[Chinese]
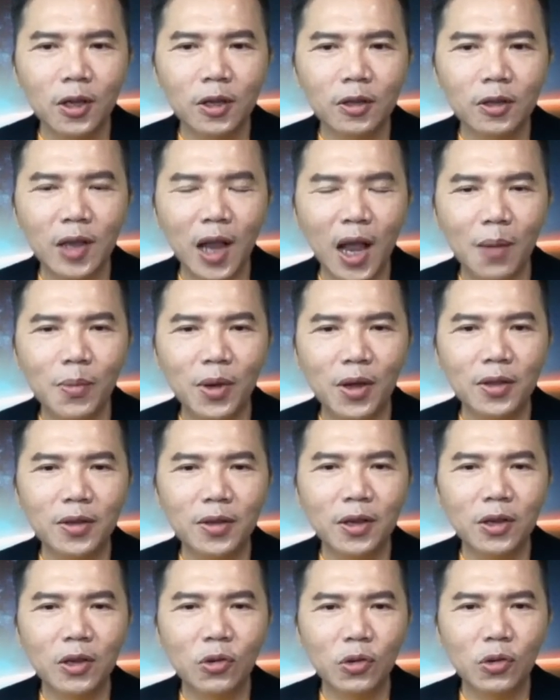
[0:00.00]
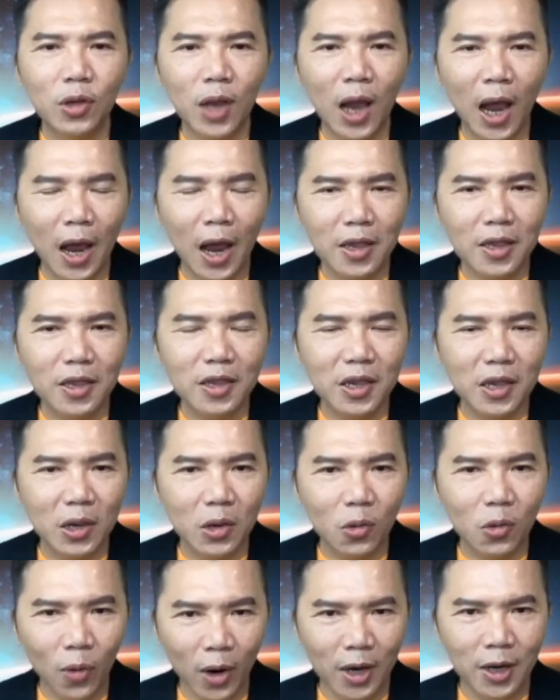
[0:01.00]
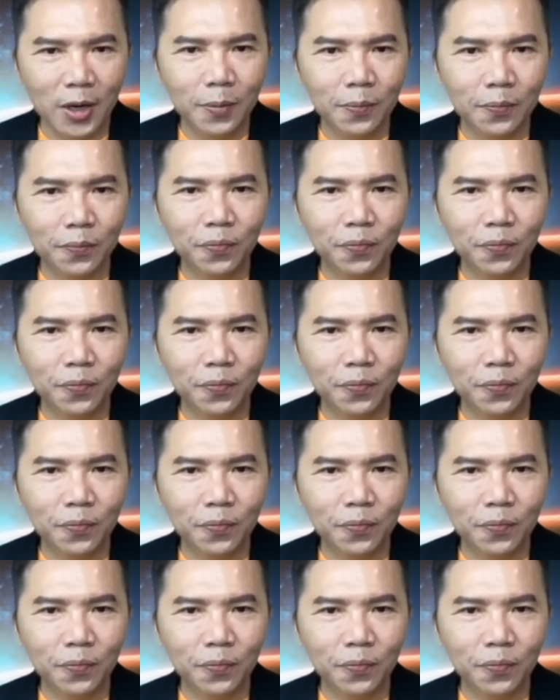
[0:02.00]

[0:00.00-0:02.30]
他们还以为，